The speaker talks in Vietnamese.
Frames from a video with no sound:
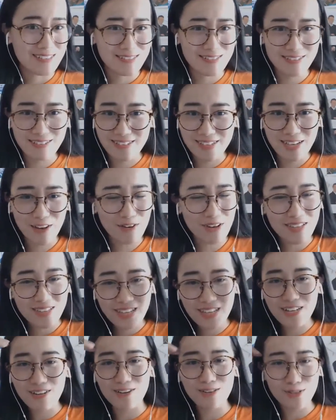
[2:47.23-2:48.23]
giới thiệu linh
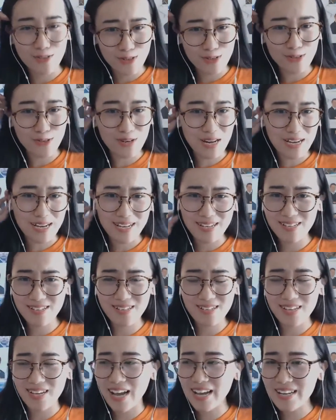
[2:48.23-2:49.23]
tinh. Nói, nói chung là cái
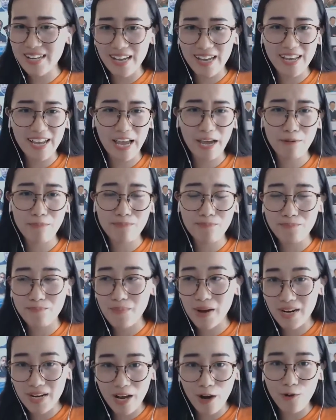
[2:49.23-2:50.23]
kênh đấy em
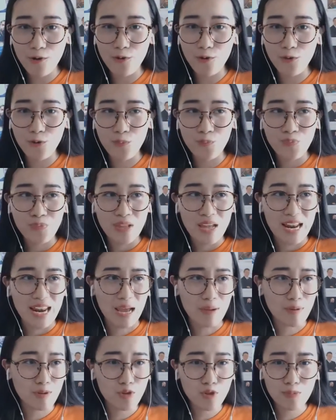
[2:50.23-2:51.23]
ban đầu
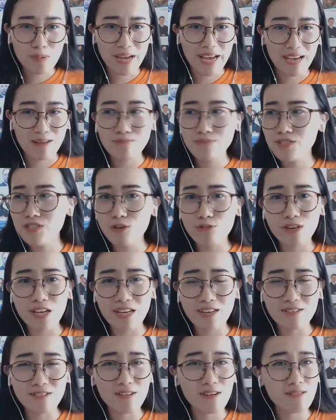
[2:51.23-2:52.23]
làm YouTube là em chưa có
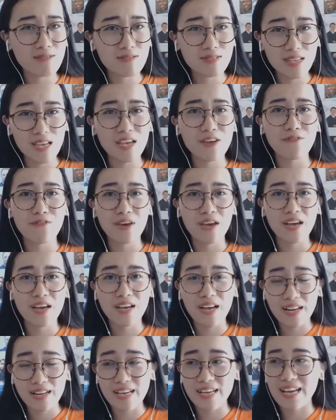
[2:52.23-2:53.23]
định hướng gì về cái
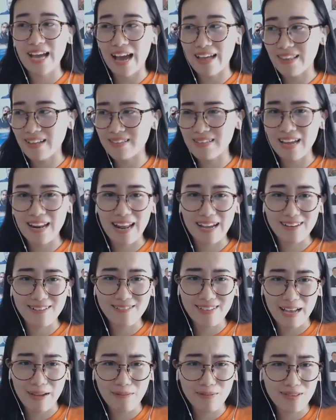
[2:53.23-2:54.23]
kênh đấy cả, thành ra là
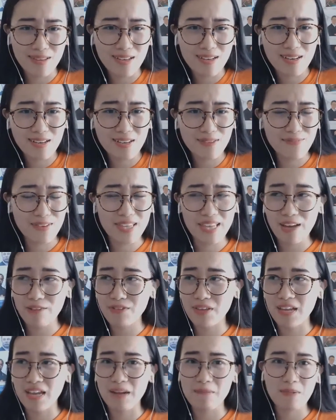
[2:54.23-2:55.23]
em cứ thích cái video
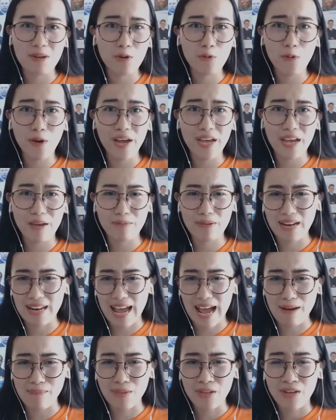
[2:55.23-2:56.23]
gì em lại quay em lại
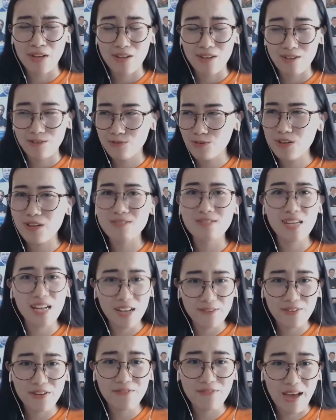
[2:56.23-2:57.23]
làm. Cho là rất
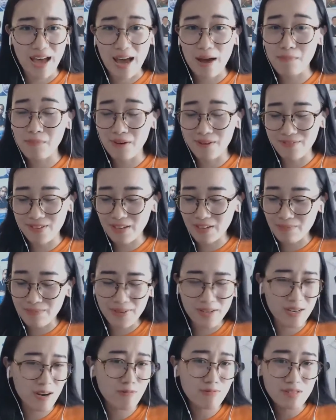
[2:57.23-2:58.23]
là vất vả bởi vì
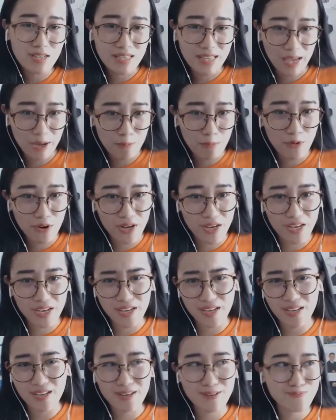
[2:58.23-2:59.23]
mình không đi theo một
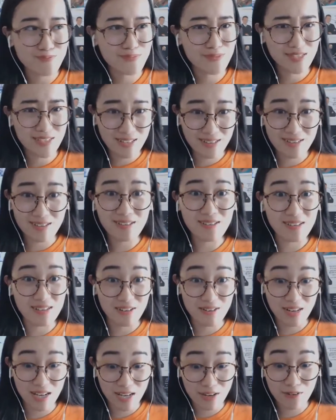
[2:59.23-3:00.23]
cái trình tự
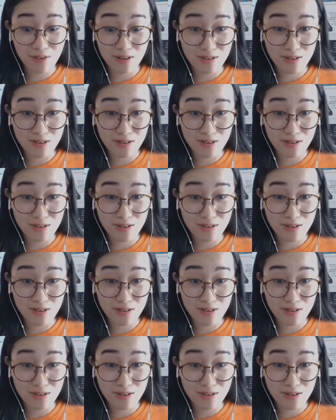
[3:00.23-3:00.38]
nào đấy.